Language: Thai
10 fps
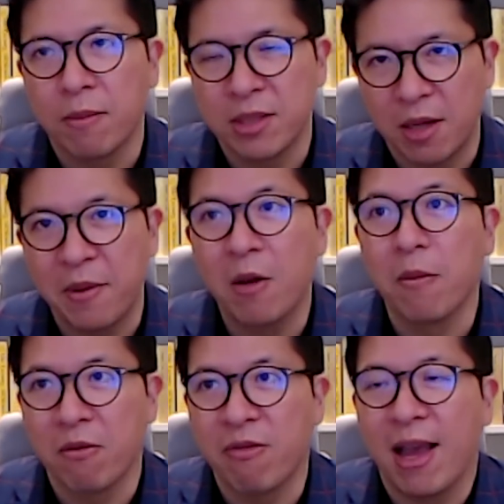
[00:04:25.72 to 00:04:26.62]
มันจะทำให้เราหม
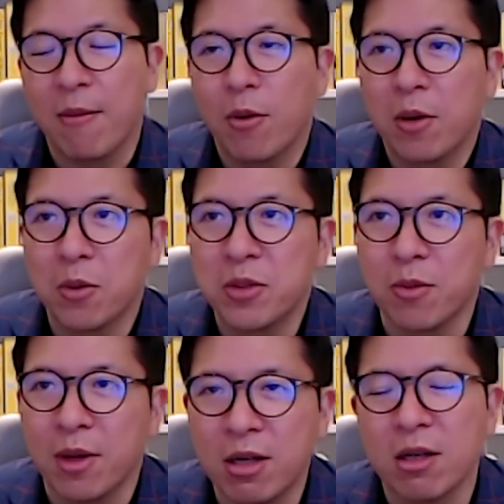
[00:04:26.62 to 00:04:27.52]
ดไฟเพราะว่าเรารู้สึก
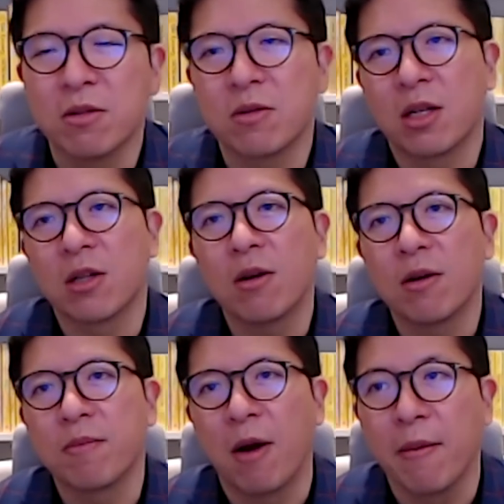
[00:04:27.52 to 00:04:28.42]
ว่าเออฉันก็
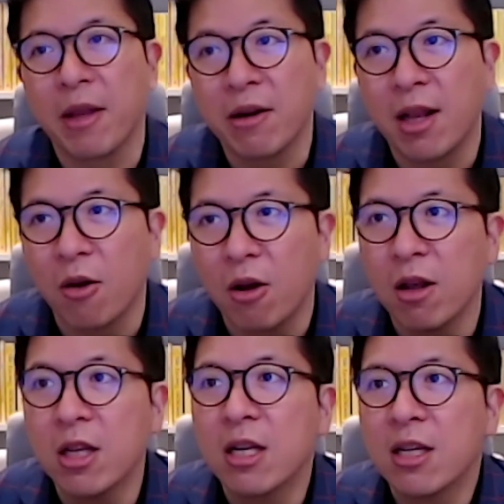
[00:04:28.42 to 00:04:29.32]
ปล่อยไปเรื่อยแล้วก็
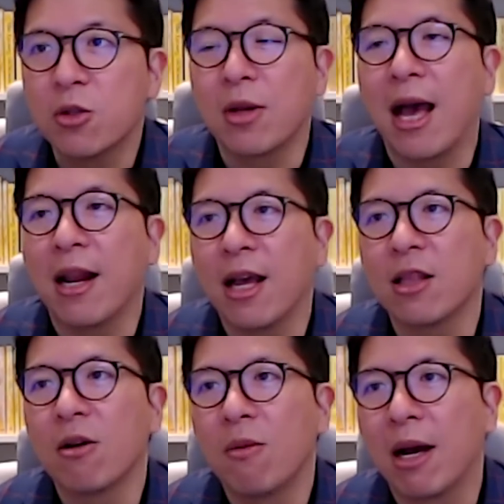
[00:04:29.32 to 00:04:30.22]
สุดท้ายนะฮะ
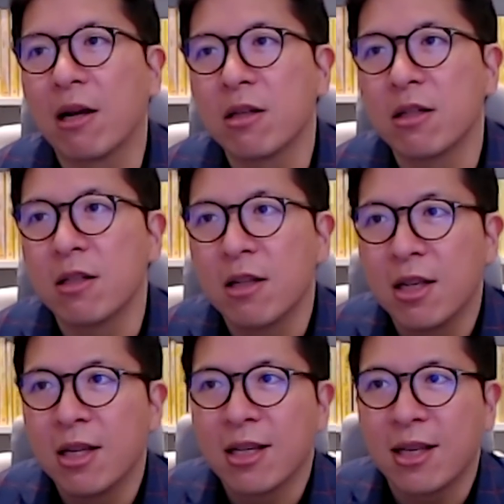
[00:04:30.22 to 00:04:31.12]
ต้องระวังก็คือ
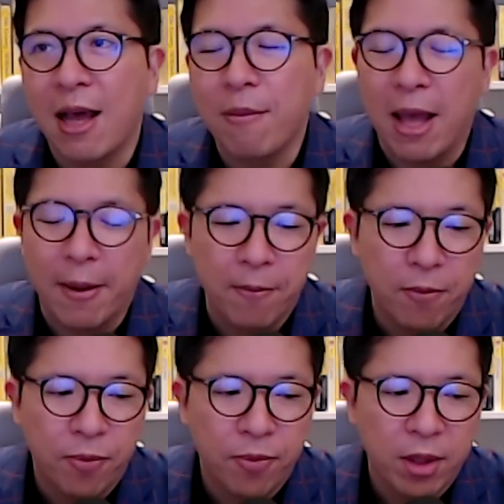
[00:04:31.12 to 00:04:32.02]
การแบบ
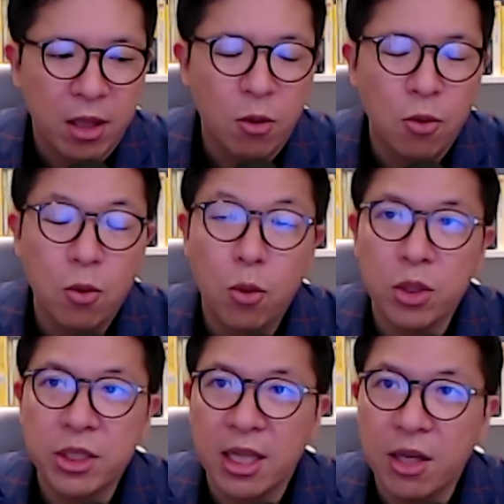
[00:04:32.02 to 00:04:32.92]
ดู
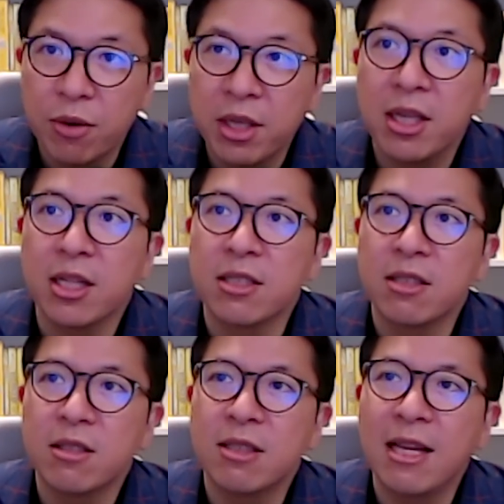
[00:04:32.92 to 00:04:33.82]
ซีรีส์
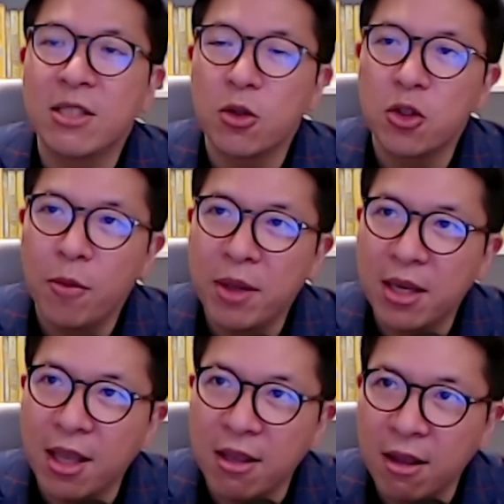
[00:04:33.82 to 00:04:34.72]
เล่นโซเชียลมี
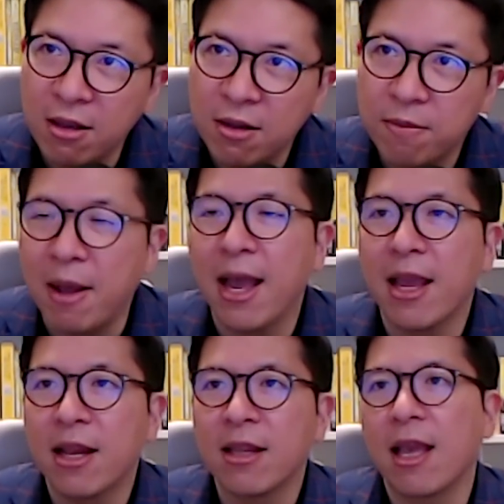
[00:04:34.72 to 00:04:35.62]
เดียเยอะเกินไป
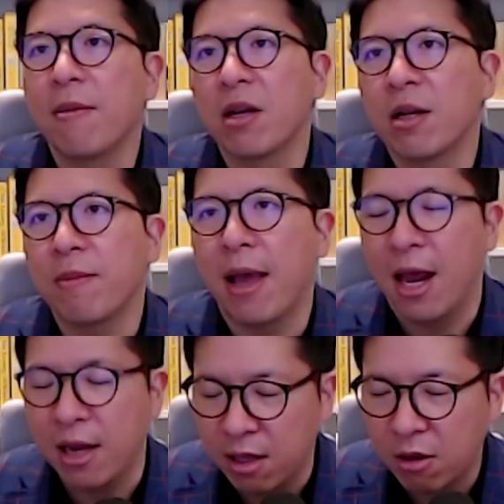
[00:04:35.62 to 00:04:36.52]
เล่นเกมเยอะเกินไปอั
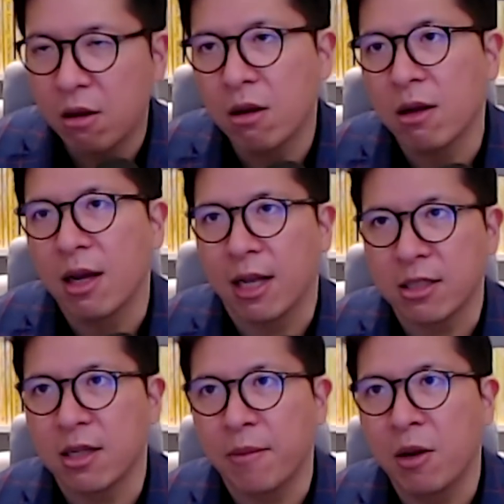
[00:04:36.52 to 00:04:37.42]
นนี้ก็อาจ
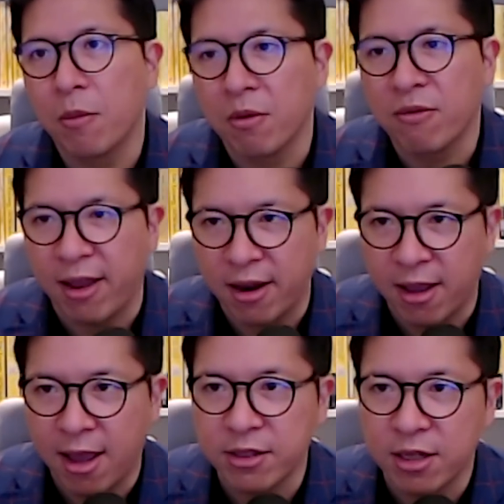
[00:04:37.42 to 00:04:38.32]
จะทำให้เราหมดไฟได้
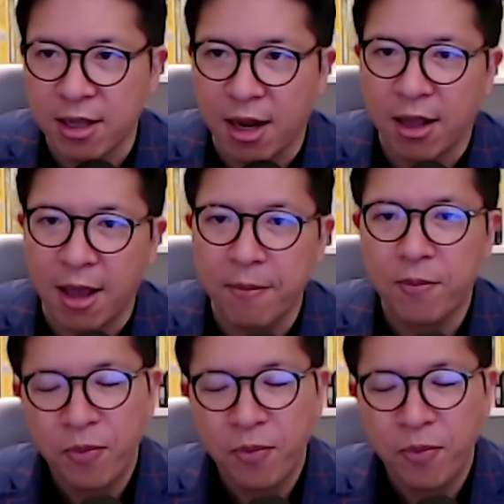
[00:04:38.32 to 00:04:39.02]
ง่ายเช่นกันนะครับ